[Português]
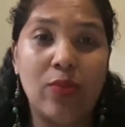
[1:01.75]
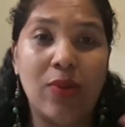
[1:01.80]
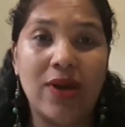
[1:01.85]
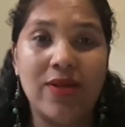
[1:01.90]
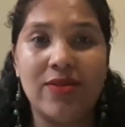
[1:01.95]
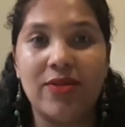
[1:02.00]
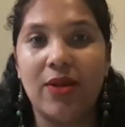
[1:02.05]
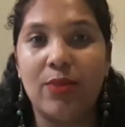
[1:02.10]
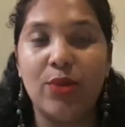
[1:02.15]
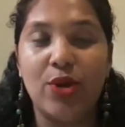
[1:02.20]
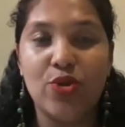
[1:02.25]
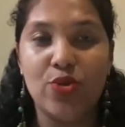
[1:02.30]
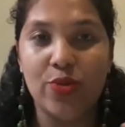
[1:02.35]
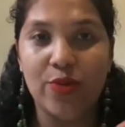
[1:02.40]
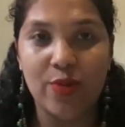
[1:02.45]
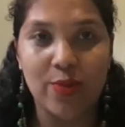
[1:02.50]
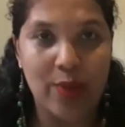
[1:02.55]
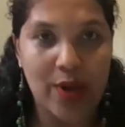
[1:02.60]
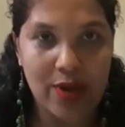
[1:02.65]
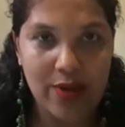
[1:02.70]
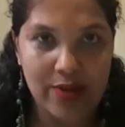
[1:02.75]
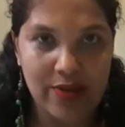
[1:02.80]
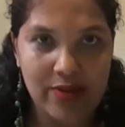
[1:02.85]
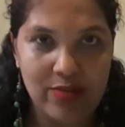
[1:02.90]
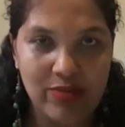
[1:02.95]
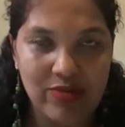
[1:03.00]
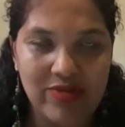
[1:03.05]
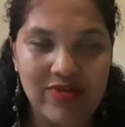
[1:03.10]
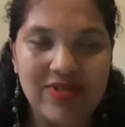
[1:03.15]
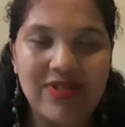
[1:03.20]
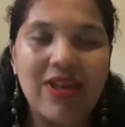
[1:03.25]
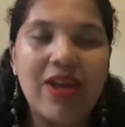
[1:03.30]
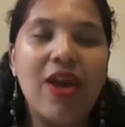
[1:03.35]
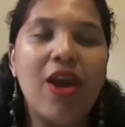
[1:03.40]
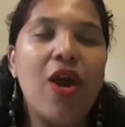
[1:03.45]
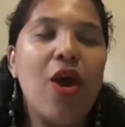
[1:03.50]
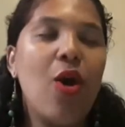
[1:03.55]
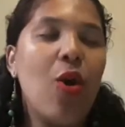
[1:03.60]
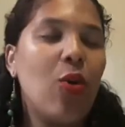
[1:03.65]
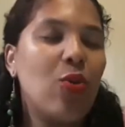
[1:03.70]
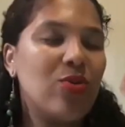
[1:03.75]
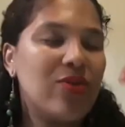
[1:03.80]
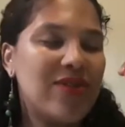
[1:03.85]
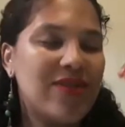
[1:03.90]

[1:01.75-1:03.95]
basicamente os mesmos, ou